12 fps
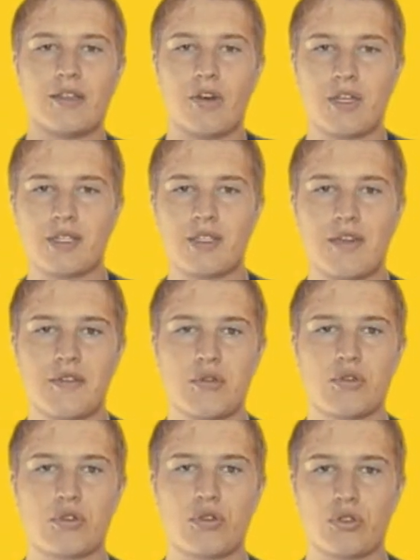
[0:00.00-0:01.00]
Ну а цена
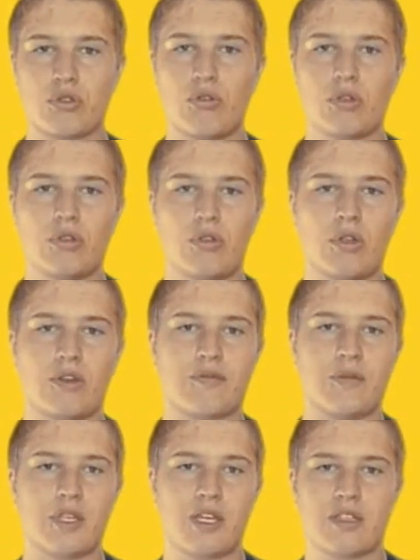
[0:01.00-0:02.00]
всего 140 долларов,
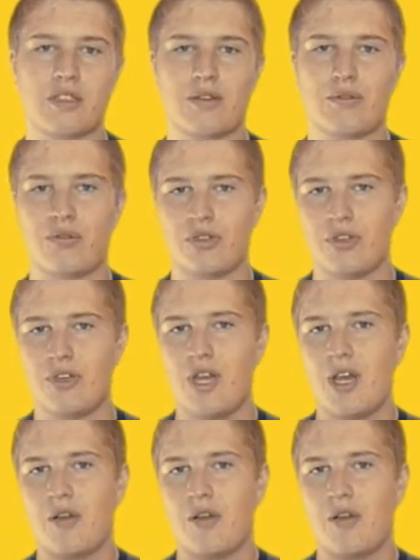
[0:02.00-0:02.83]
мне кажется, это очень